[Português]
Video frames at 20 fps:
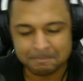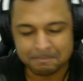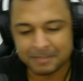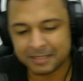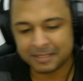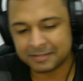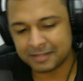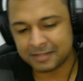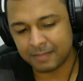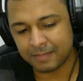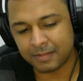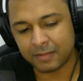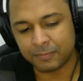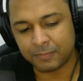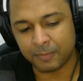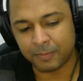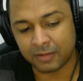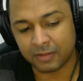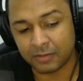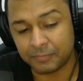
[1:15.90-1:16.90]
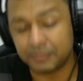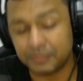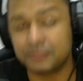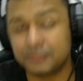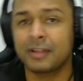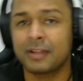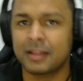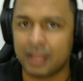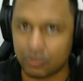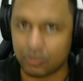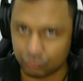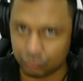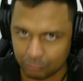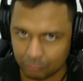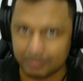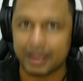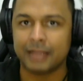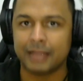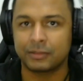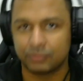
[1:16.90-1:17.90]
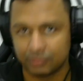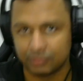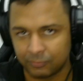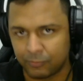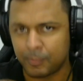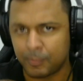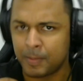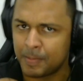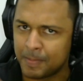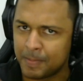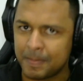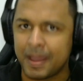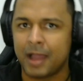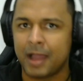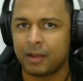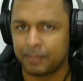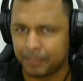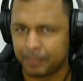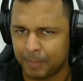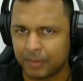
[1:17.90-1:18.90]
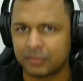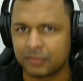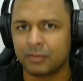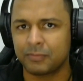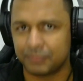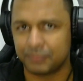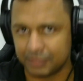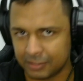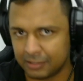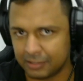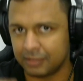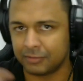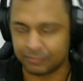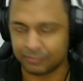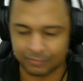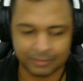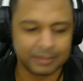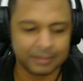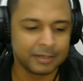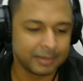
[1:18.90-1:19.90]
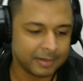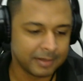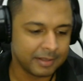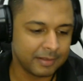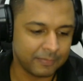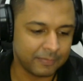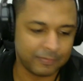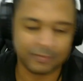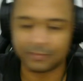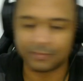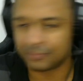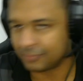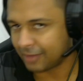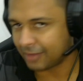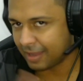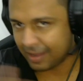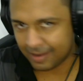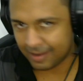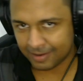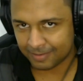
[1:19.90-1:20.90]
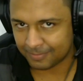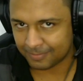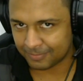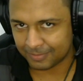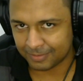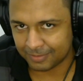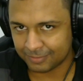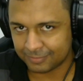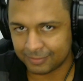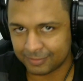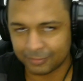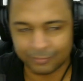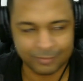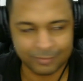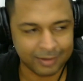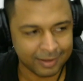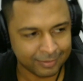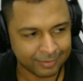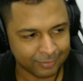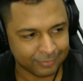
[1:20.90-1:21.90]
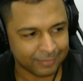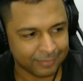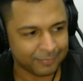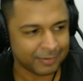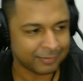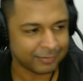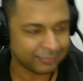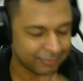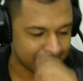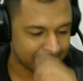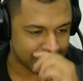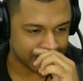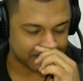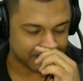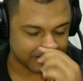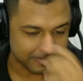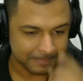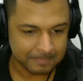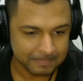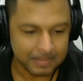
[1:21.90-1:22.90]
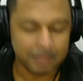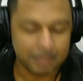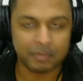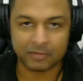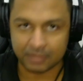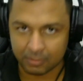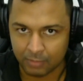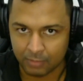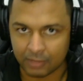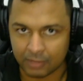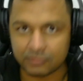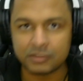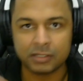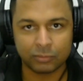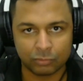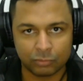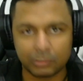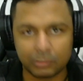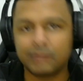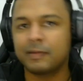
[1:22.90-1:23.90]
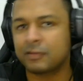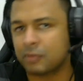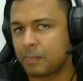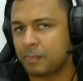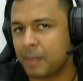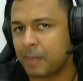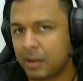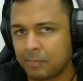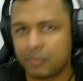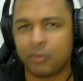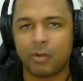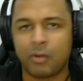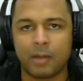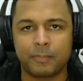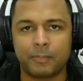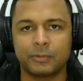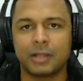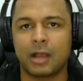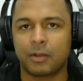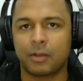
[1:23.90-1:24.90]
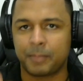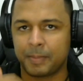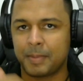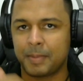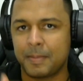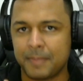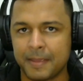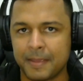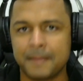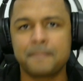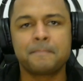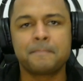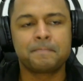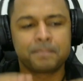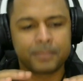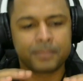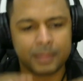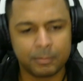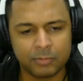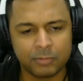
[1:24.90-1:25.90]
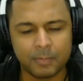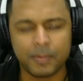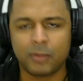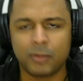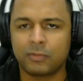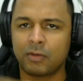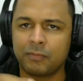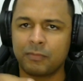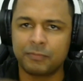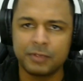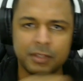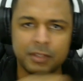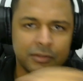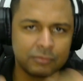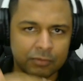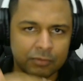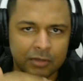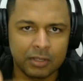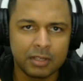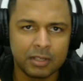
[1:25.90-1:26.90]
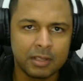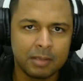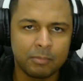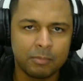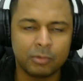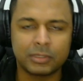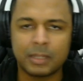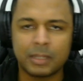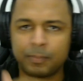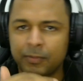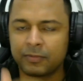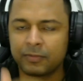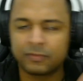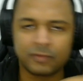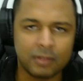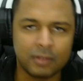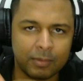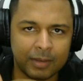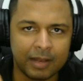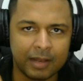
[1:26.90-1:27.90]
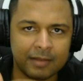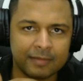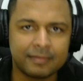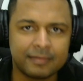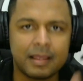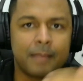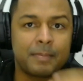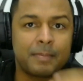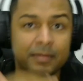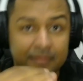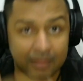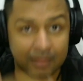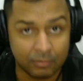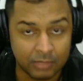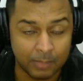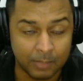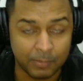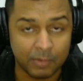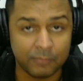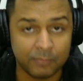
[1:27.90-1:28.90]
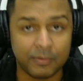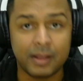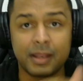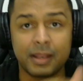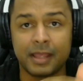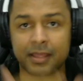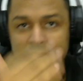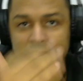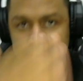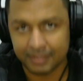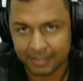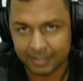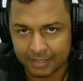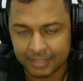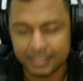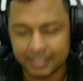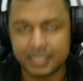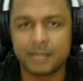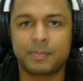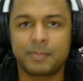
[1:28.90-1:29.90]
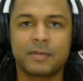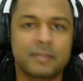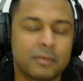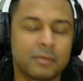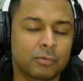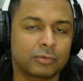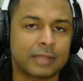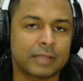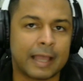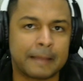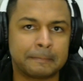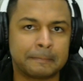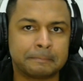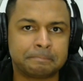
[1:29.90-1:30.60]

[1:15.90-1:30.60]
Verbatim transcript: Você deve ter despausado o vídeo. Já tá acostumado quando eu vou beber minha água pra pausar o vídeo. Enfim, se já é inscrito do canal, já vê isso direto. Mas quem não é inscrito, toda vez que eu pego meu copo d'água para beber, você pausar o vídeo, montar a posição, analisar, pensar no tempo que eu falei, depois executar.